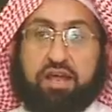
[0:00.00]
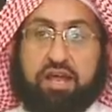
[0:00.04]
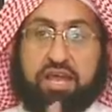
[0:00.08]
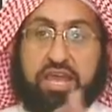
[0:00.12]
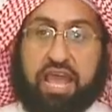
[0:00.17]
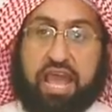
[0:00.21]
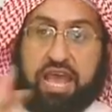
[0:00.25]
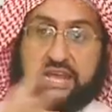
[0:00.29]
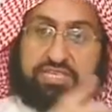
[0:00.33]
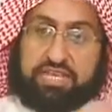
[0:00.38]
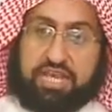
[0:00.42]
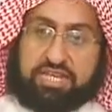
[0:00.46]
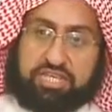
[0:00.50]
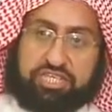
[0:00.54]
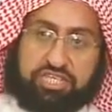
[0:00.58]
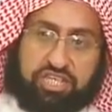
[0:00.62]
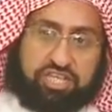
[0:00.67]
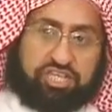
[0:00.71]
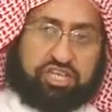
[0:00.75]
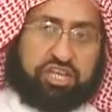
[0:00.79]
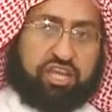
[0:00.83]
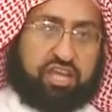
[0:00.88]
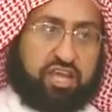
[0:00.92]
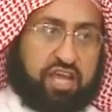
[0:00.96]
هي أساس
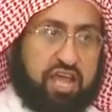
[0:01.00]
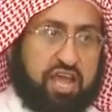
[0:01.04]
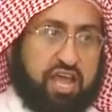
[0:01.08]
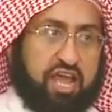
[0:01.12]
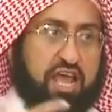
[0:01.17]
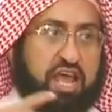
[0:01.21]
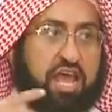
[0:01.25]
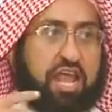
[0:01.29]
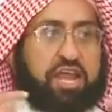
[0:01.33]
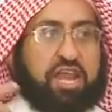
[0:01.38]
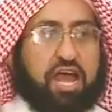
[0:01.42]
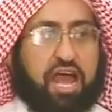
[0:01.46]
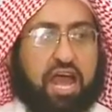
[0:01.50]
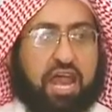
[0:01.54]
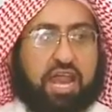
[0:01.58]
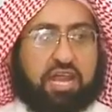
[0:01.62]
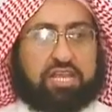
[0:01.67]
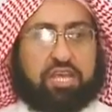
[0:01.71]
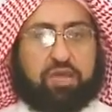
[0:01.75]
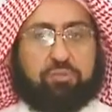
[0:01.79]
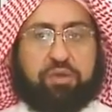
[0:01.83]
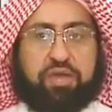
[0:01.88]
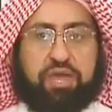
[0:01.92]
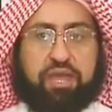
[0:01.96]
التشريع هنا
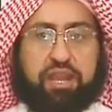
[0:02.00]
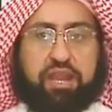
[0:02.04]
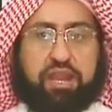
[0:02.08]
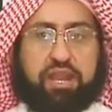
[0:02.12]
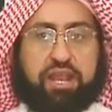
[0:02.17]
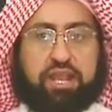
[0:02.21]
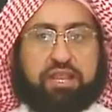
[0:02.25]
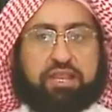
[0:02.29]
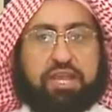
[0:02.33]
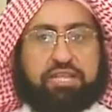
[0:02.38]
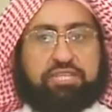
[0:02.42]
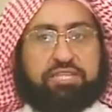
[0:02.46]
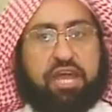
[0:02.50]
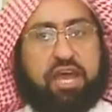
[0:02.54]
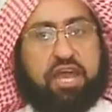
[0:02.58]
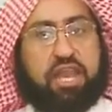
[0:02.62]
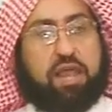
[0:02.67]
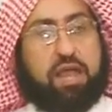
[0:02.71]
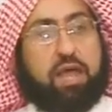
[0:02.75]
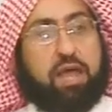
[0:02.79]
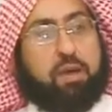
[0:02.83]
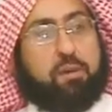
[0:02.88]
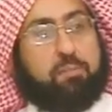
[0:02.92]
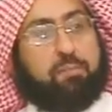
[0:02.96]
خلل كبير أنك
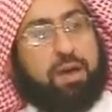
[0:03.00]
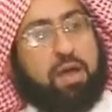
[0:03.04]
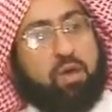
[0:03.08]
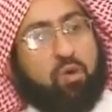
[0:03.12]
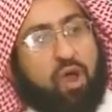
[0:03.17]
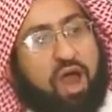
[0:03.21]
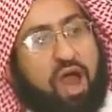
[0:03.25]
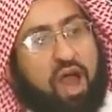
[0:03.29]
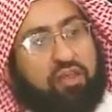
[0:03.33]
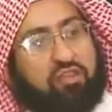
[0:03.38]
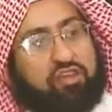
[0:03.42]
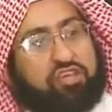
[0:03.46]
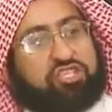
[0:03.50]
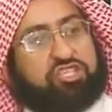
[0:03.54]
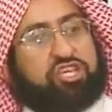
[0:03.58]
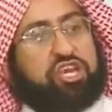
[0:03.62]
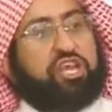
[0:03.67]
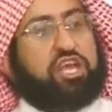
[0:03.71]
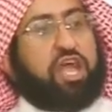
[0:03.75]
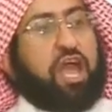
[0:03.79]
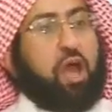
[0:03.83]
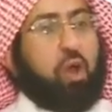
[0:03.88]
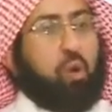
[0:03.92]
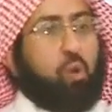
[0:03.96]
تجعل ما يعارض
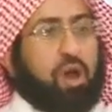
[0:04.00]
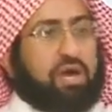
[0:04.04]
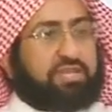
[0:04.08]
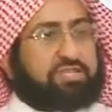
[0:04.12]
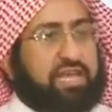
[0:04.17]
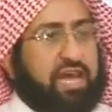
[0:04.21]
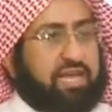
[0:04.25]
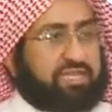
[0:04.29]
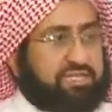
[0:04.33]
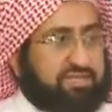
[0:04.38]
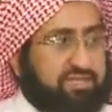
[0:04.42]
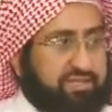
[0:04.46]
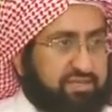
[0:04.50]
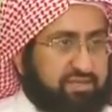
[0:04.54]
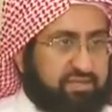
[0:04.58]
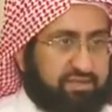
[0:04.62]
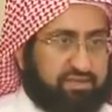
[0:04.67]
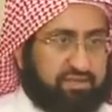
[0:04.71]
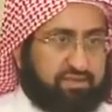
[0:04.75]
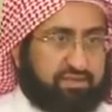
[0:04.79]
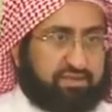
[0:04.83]
الشريعة هو أساس